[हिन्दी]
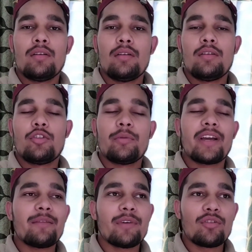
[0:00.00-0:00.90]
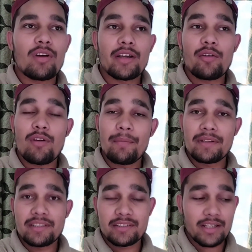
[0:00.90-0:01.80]
तो भी गैस मैं तो आ गया हूँ वापस
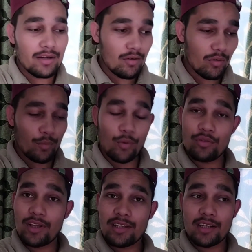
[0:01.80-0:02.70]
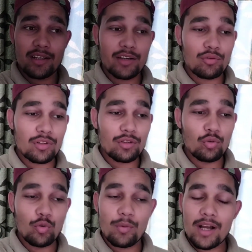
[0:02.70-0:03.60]
नीचे और बहुत ज़्यादा थक गए क्योंकि
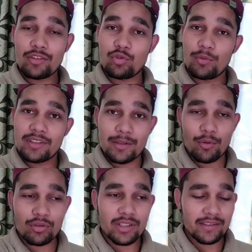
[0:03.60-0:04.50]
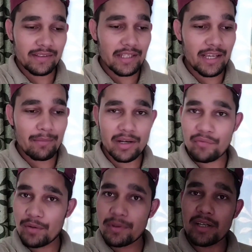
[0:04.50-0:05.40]
धूप आज सुबह से ही बहुत तेज़ी की है मगर फिर
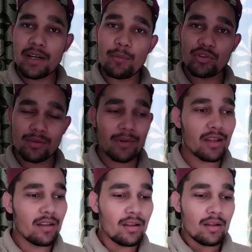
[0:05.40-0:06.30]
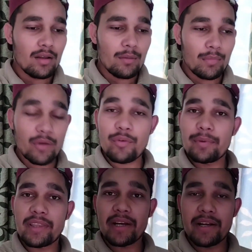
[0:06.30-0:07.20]
भी ठंडा मौसम है मगर फिर भी
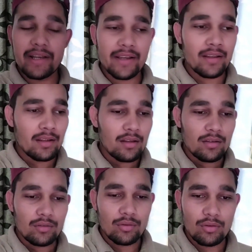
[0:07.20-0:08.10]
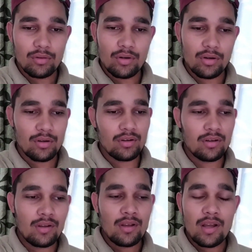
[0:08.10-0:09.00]
थक गए हैं तो
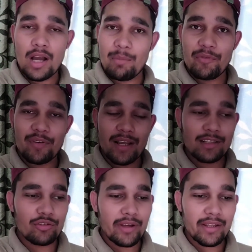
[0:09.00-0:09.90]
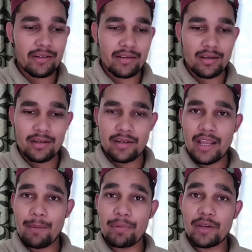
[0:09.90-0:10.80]
अभी फ़िलहाल जो है
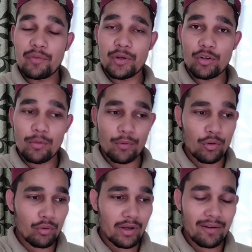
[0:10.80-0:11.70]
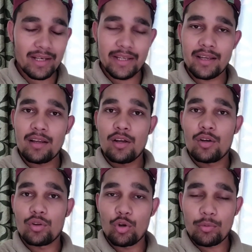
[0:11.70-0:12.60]
नहापी की वीडियो अपलोड होने वाली है
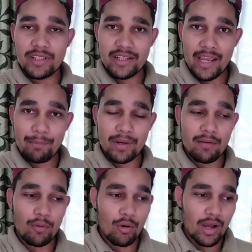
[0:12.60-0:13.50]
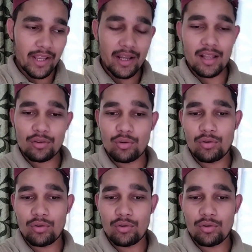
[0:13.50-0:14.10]
दो बजे नेहापी का ब्लॉग आएगा तो